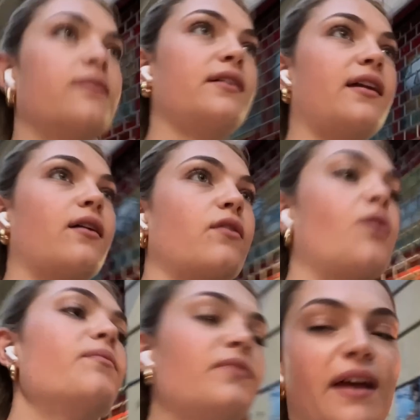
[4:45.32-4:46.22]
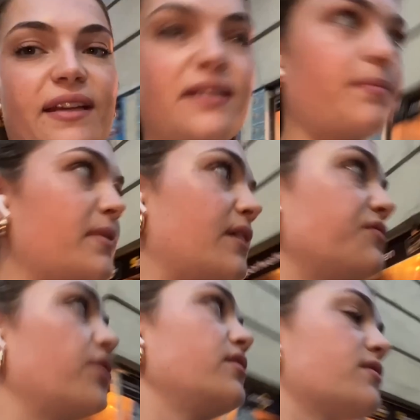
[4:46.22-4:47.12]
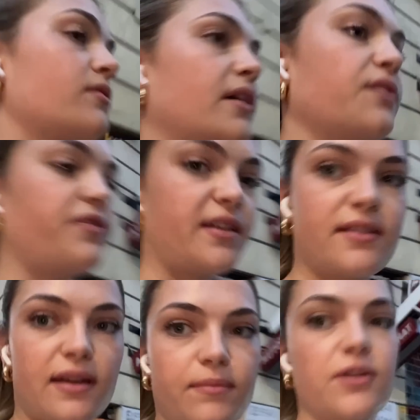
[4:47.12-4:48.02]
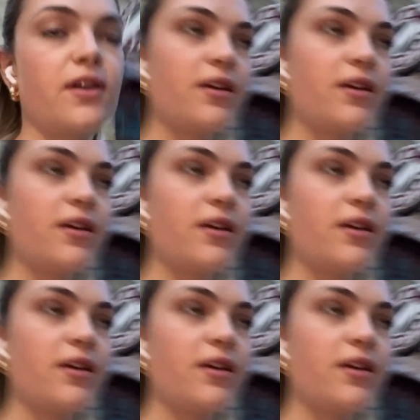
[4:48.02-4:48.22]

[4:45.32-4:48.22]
Keiner Raum. Nein, ich habe mit einer Freundin zu lange FaceTimed